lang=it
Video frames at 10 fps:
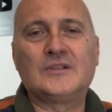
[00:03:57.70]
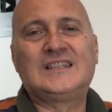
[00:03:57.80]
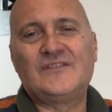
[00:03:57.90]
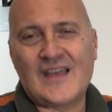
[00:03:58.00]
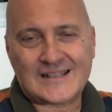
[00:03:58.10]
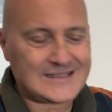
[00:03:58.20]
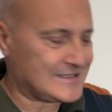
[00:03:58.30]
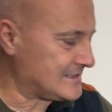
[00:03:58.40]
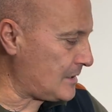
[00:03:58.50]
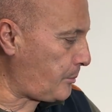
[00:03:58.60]

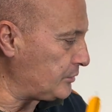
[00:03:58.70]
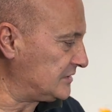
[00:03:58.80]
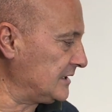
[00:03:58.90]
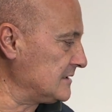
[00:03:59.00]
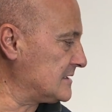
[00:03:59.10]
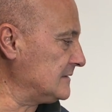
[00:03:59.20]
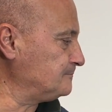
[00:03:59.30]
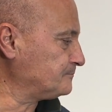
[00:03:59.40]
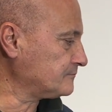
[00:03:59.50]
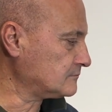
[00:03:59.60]
diverse
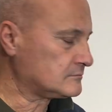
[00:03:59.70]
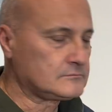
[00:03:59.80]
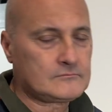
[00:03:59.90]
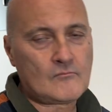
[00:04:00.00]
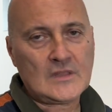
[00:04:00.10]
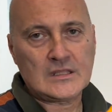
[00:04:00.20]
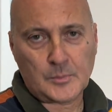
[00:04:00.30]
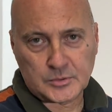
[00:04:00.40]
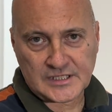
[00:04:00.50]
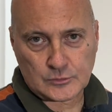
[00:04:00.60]
potenze da poter